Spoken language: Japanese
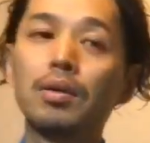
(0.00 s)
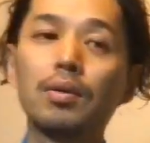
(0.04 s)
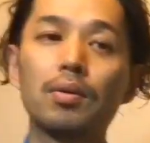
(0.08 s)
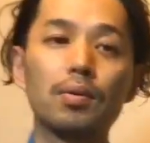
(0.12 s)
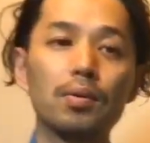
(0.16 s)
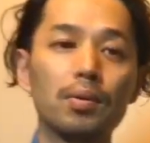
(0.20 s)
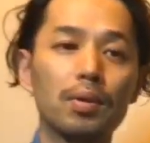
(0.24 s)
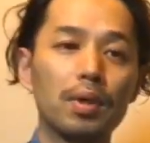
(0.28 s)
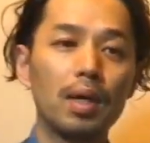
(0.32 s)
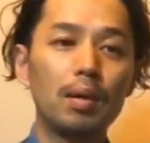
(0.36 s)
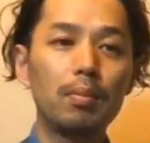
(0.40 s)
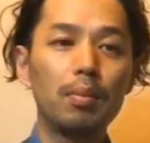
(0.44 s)

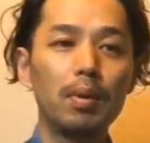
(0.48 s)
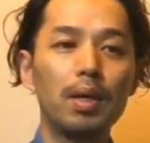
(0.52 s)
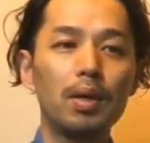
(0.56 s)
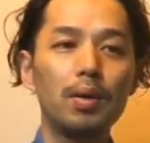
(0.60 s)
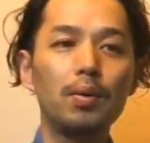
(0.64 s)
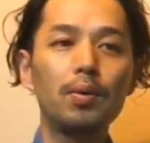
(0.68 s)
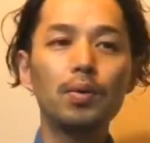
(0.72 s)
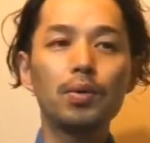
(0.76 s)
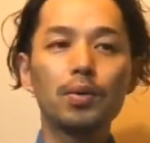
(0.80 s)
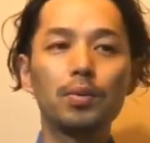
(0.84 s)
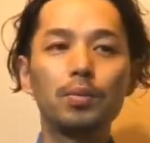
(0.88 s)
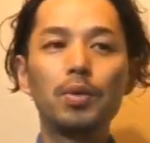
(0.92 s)
この
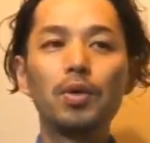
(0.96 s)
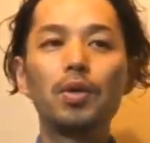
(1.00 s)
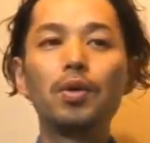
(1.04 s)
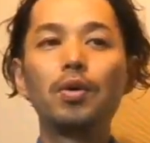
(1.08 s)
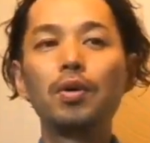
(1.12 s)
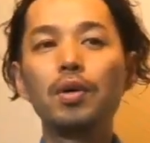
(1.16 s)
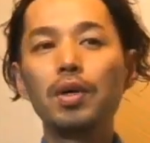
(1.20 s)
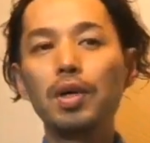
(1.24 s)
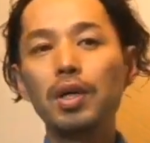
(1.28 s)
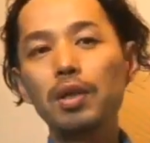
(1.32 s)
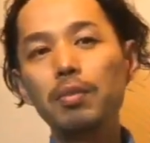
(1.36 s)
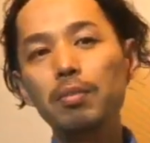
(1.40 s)
カバーオール
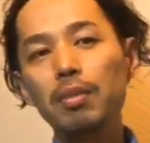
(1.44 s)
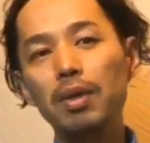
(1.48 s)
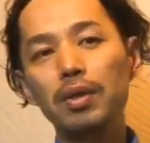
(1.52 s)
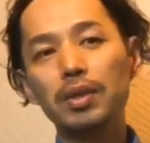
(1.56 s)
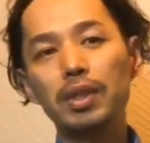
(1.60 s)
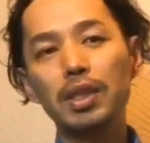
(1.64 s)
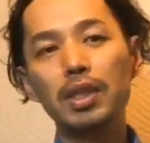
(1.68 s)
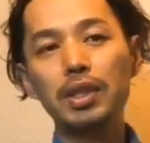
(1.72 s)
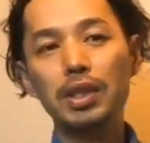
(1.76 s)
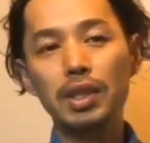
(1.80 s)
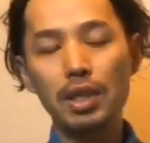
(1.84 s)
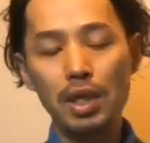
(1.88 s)
も今
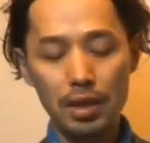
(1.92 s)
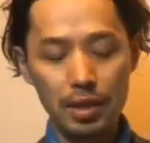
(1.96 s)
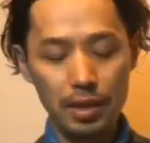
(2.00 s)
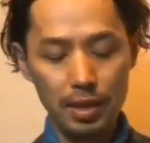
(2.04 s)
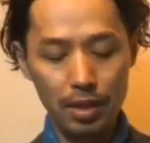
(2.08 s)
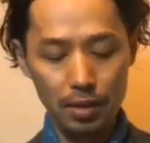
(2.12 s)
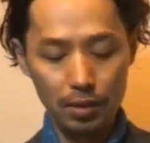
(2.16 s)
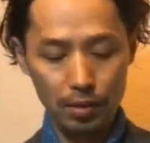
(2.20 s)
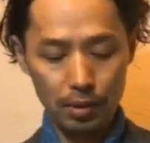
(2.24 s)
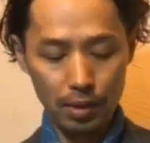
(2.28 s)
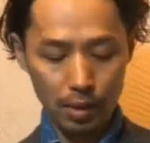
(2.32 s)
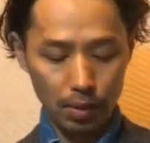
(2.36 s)
私が着
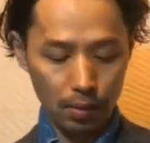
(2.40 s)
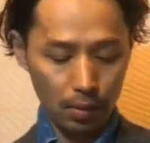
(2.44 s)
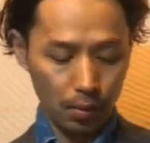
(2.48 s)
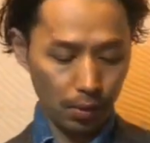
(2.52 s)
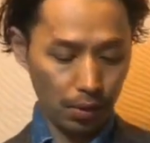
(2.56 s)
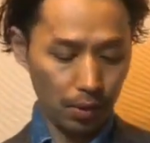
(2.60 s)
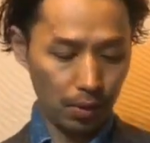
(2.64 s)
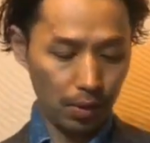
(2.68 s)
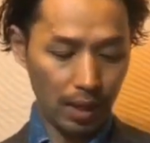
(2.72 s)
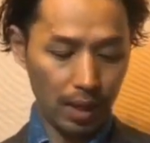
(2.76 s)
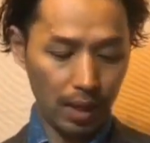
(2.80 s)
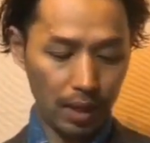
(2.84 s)
てるようなこ
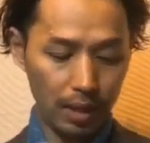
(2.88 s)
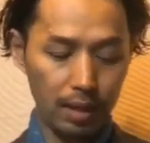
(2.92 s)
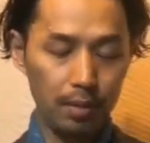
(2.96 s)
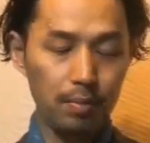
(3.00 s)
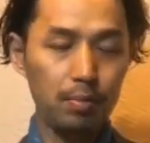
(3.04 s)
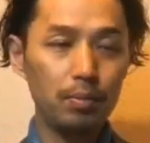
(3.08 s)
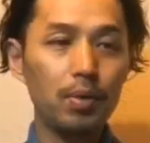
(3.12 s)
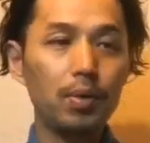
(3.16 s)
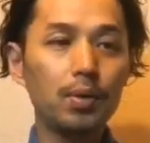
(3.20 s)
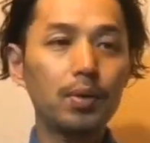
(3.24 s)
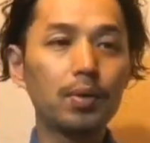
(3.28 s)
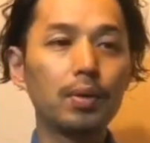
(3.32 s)
ういう
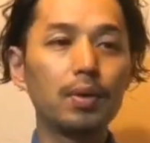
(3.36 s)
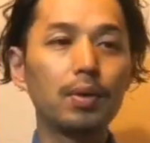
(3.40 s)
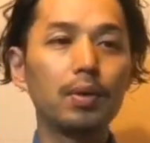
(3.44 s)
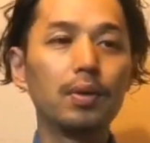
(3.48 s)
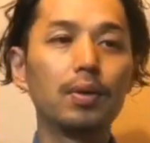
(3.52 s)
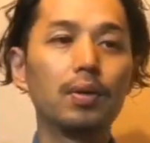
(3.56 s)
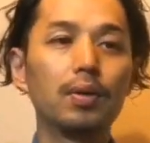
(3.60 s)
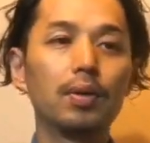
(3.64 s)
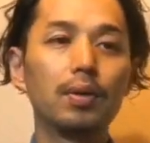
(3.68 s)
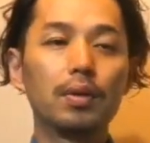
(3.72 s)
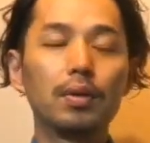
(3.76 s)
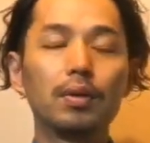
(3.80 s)
ヘリンボーンの
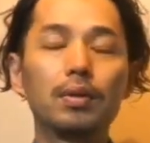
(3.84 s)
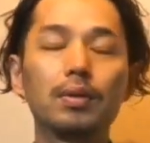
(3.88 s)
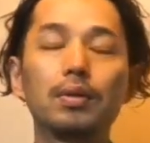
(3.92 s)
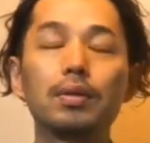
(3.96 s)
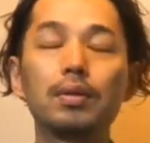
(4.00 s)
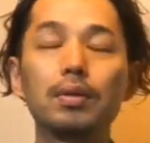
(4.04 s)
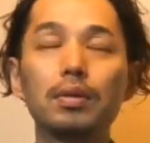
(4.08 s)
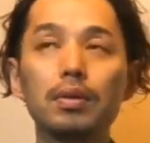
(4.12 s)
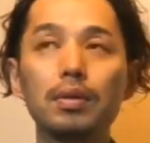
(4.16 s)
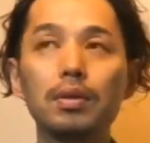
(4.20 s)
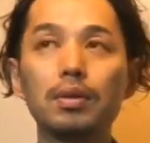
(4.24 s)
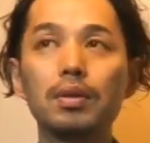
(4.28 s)

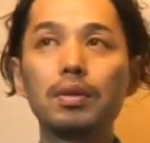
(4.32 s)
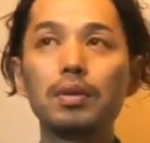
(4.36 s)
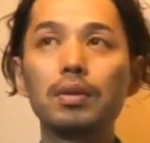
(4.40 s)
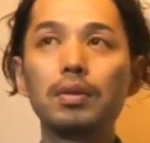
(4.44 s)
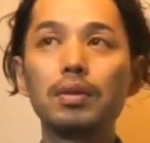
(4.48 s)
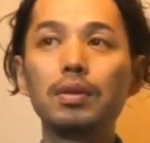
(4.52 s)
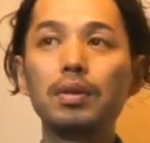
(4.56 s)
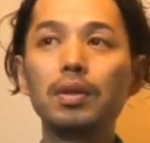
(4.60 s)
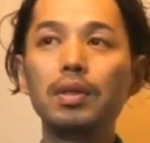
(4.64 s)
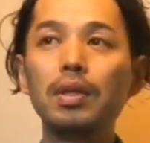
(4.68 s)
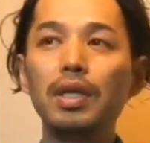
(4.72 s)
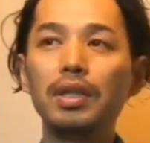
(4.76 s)

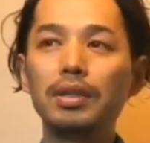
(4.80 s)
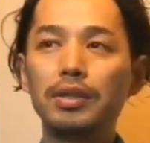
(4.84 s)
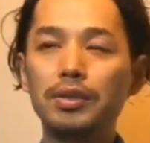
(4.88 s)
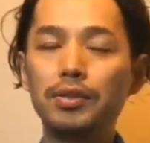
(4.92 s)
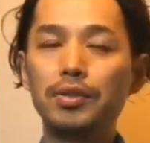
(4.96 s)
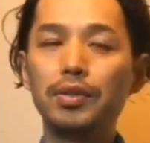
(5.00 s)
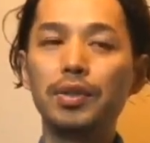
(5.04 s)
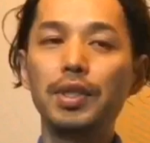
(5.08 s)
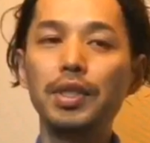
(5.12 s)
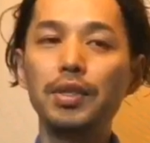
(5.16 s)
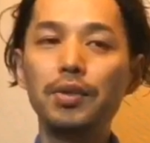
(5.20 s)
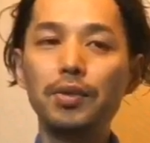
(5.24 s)
いわゆる
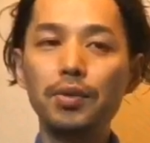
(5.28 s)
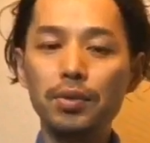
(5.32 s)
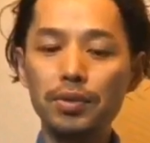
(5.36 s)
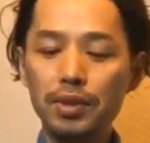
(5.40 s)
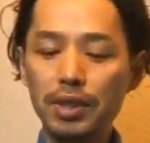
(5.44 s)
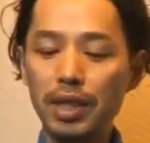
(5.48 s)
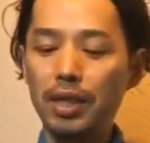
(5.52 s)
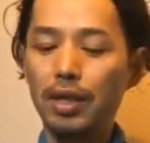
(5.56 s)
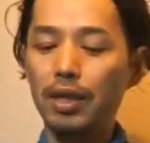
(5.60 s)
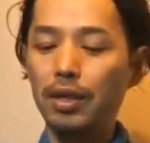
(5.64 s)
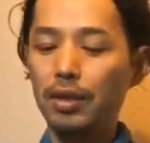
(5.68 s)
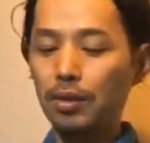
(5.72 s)
ツイードの
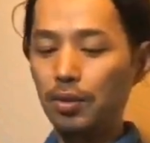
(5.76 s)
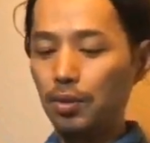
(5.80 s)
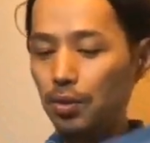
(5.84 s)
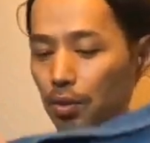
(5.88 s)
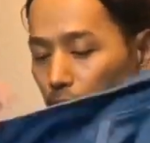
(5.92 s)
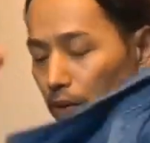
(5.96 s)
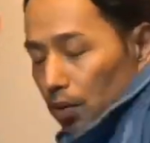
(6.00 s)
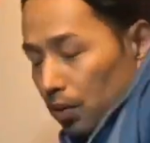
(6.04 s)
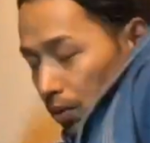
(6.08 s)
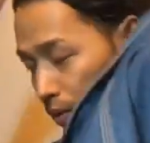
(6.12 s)
ジャケット